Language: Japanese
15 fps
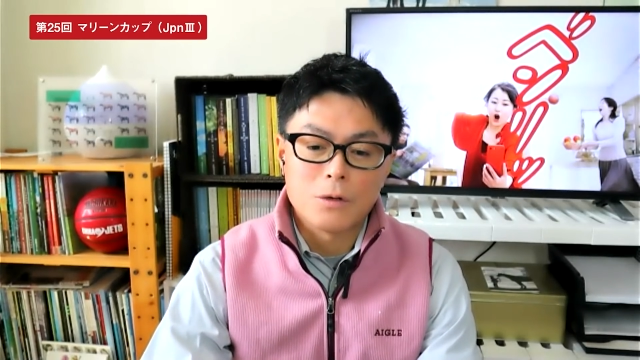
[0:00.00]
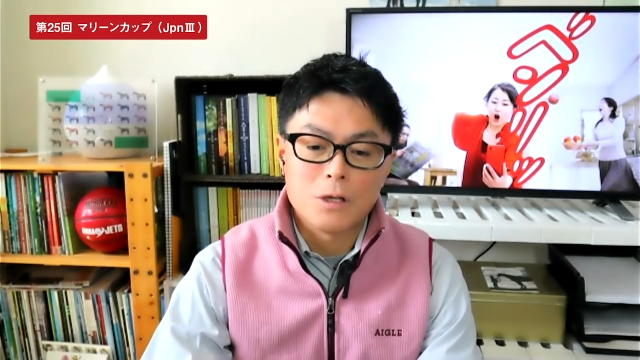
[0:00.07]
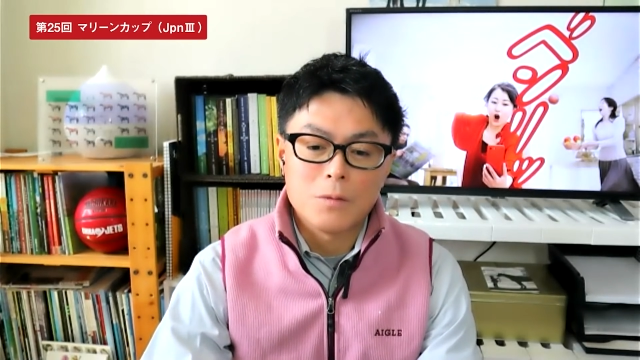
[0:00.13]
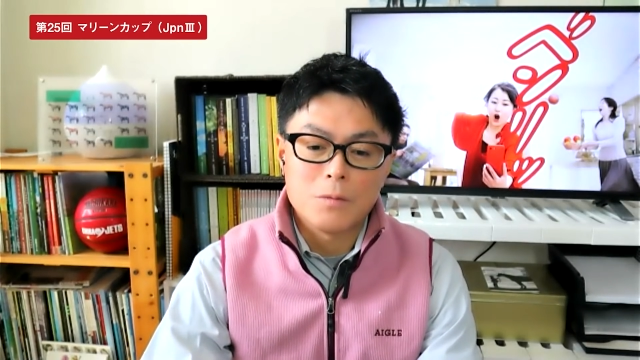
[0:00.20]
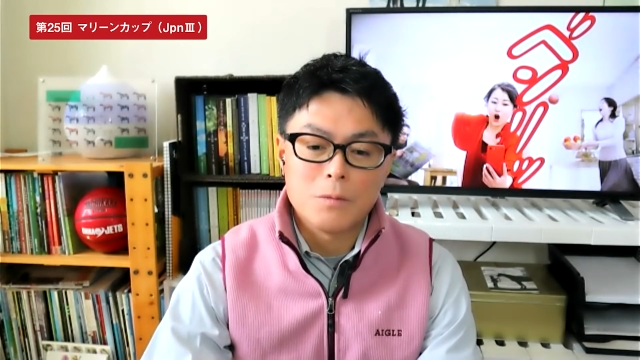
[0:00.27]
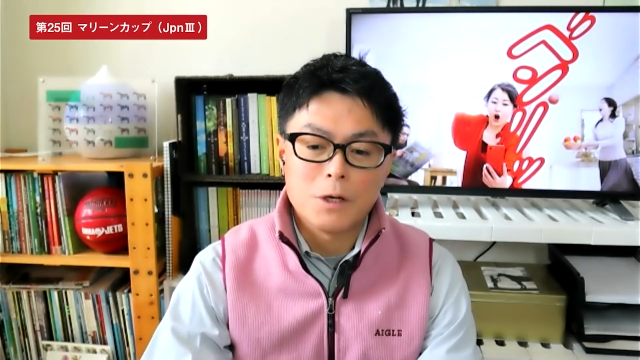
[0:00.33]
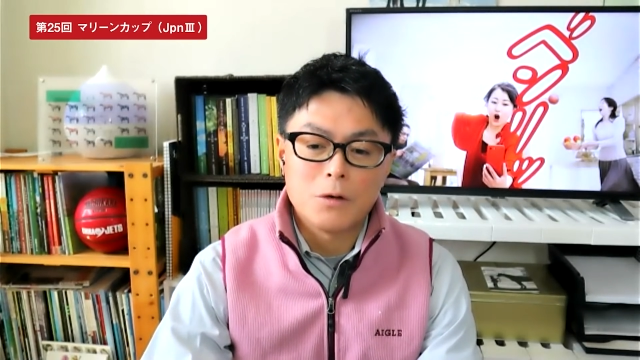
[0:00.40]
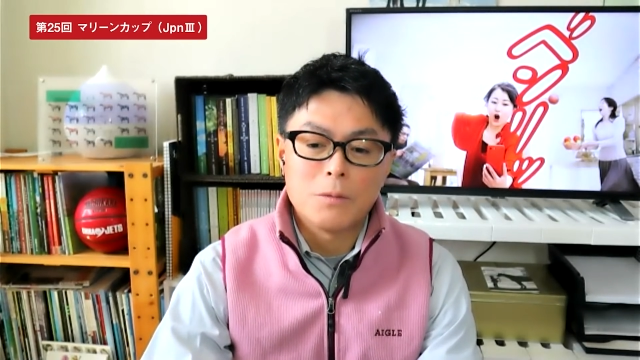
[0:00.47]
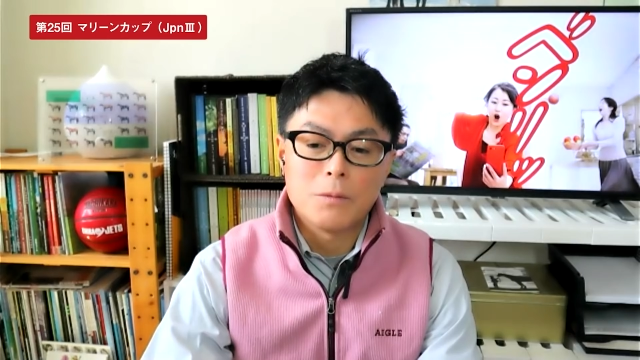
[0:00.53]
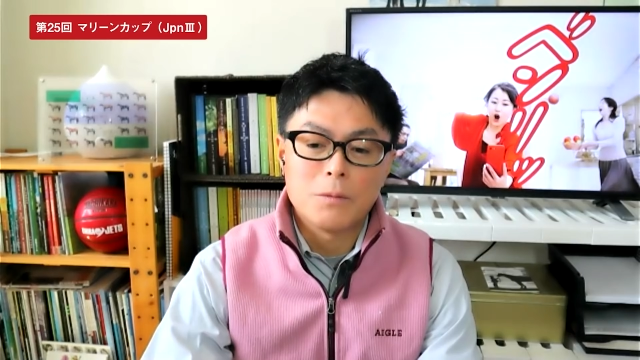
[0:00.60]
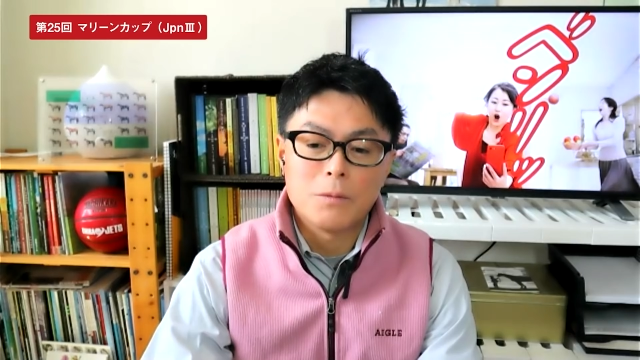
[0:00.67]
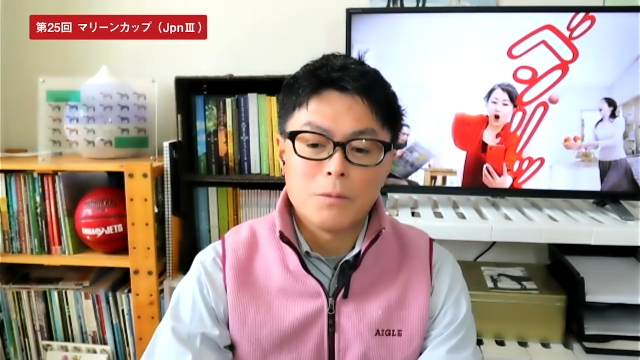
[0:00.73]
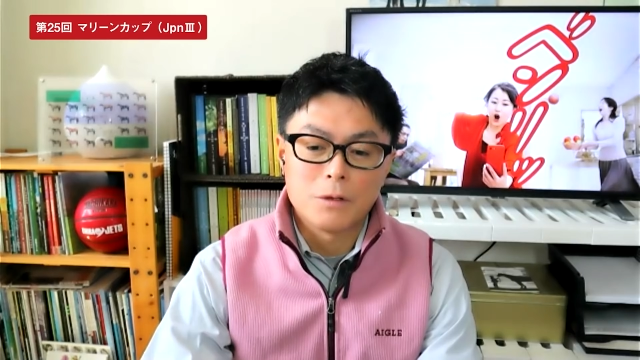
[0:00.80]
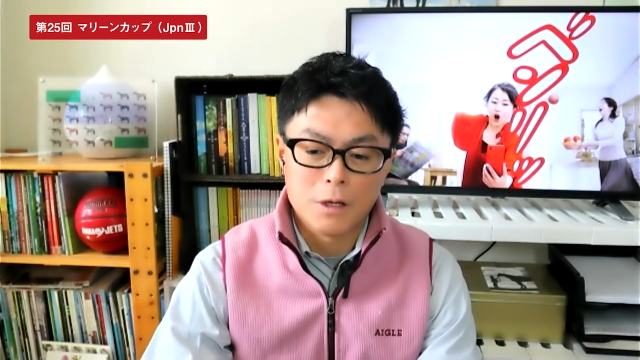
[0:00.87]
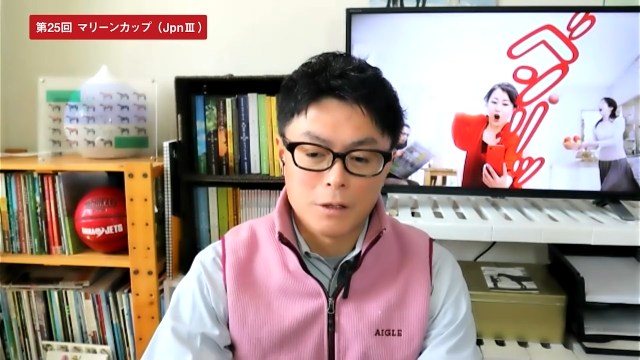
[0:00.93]
牝馬の
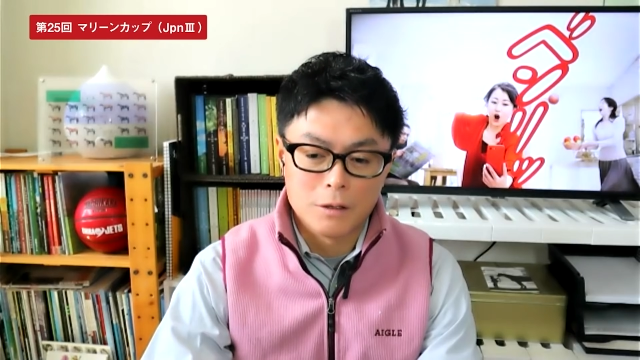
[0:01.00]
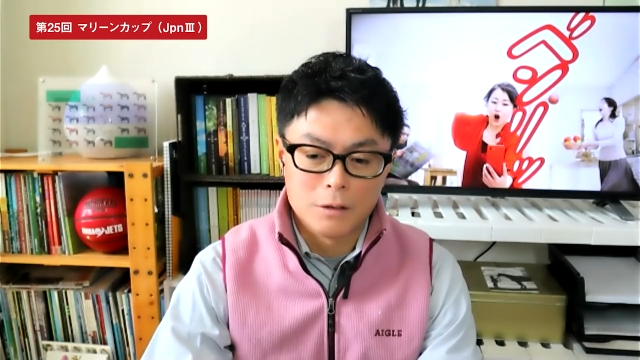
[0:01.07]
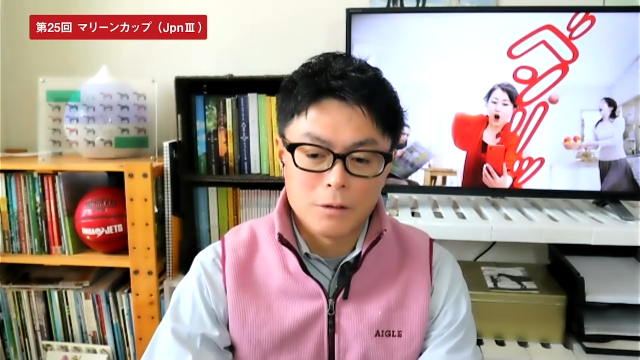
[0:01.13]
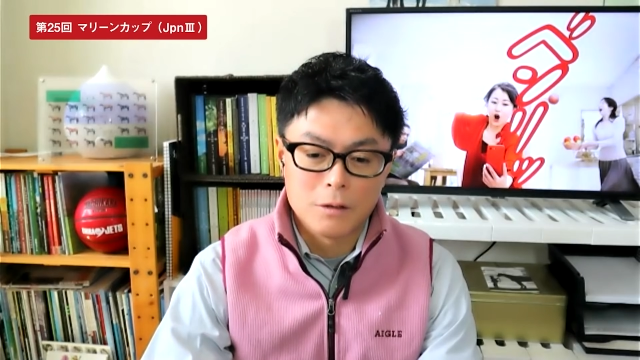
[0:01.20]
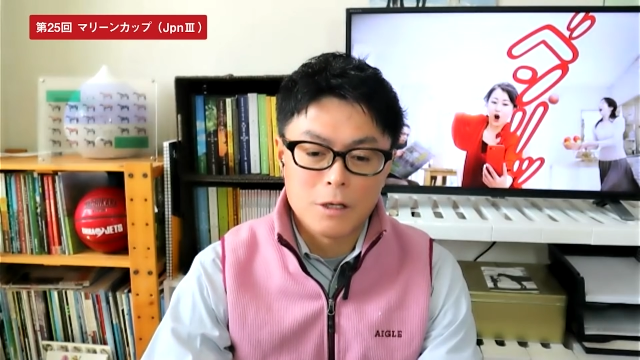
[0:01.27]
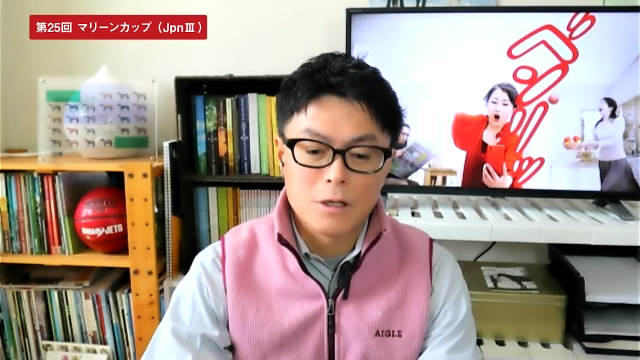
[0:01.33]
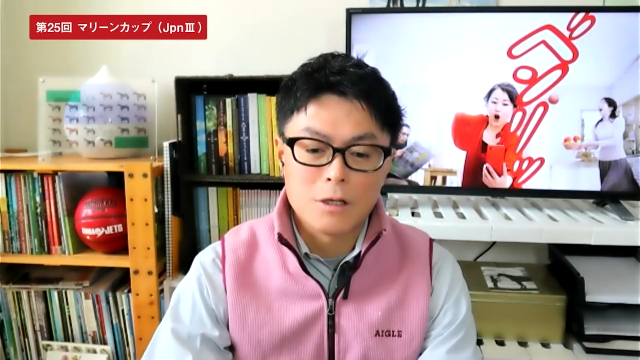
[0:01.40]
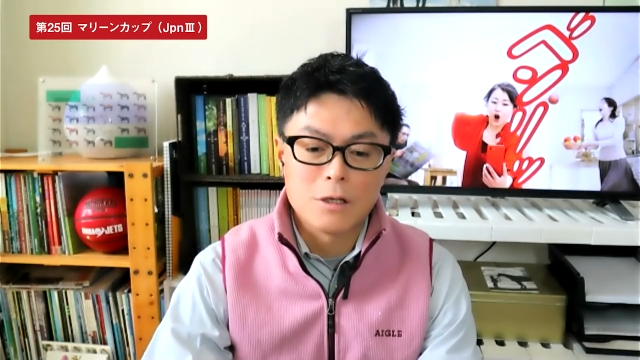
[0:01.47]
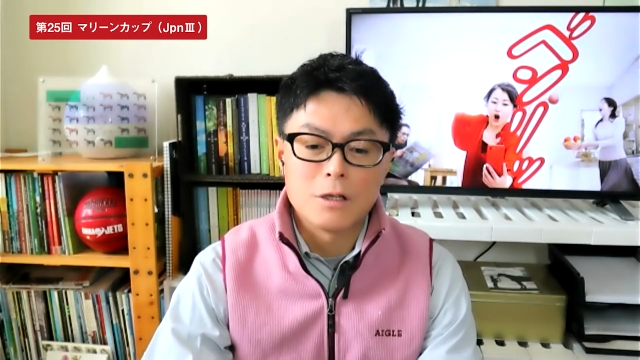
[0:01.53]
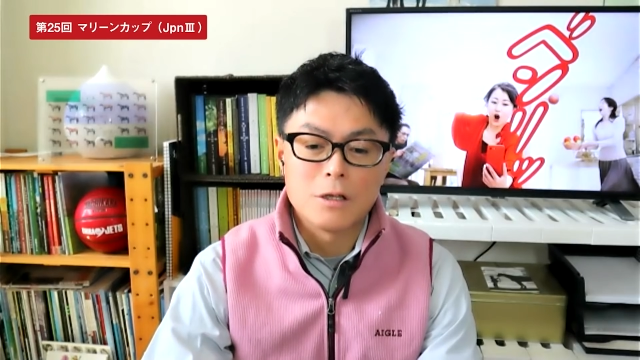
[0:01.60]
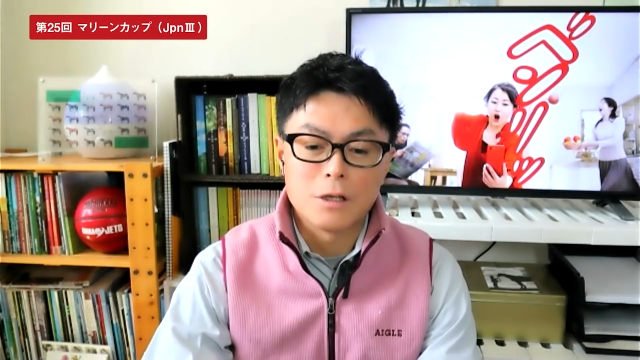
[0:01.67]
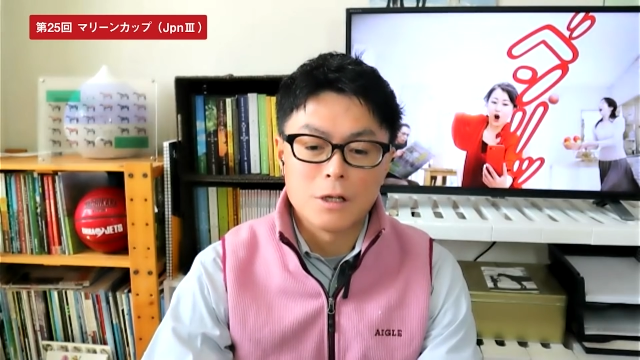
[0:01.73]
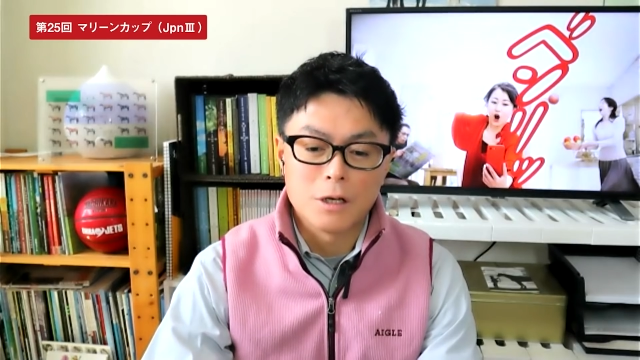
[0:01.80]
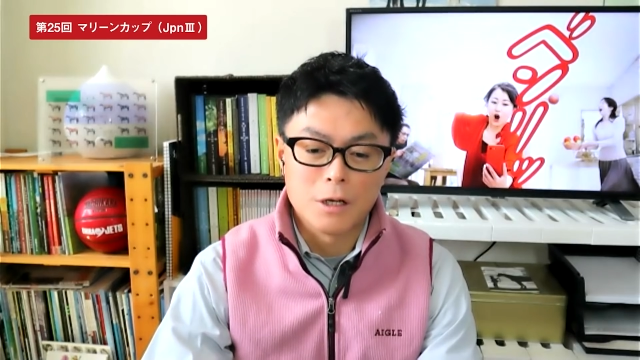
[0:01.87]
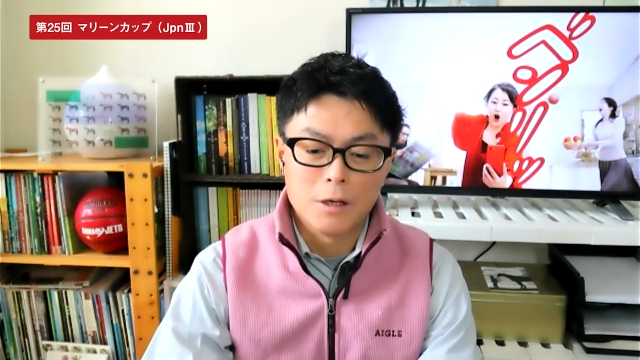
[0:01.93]
マイル戦で実
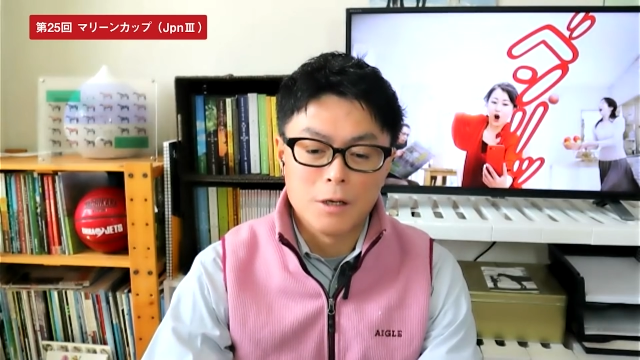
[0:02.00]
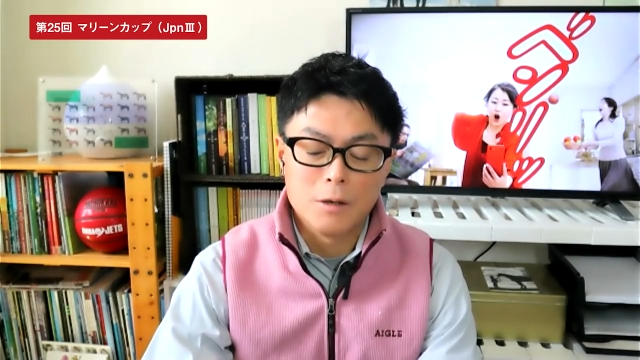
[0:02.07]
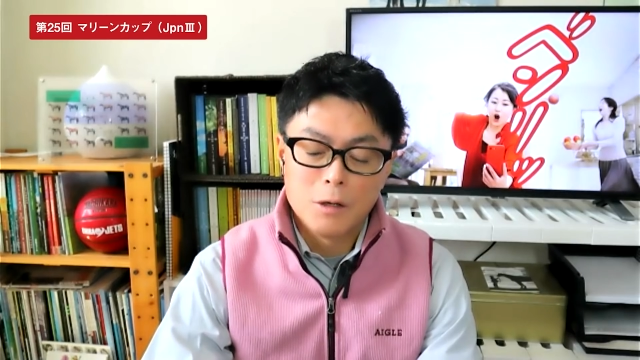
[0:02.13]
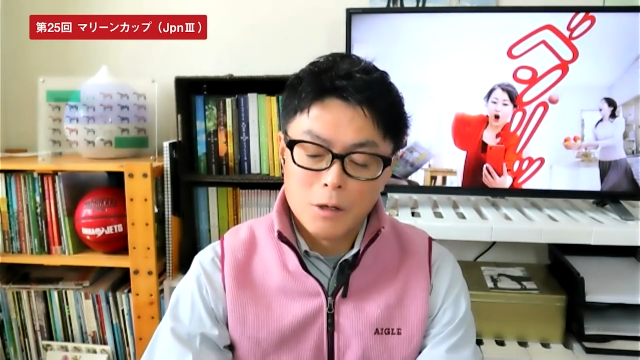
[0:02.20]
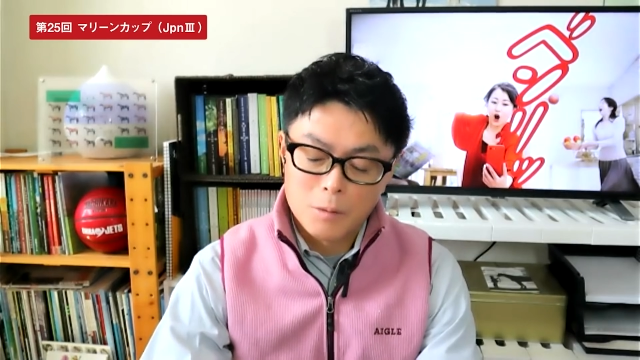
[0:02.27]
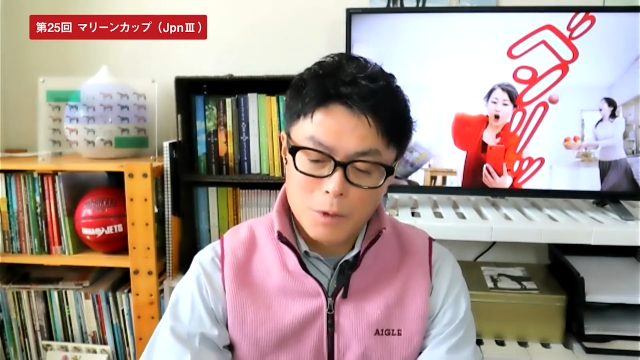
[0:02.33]
施され、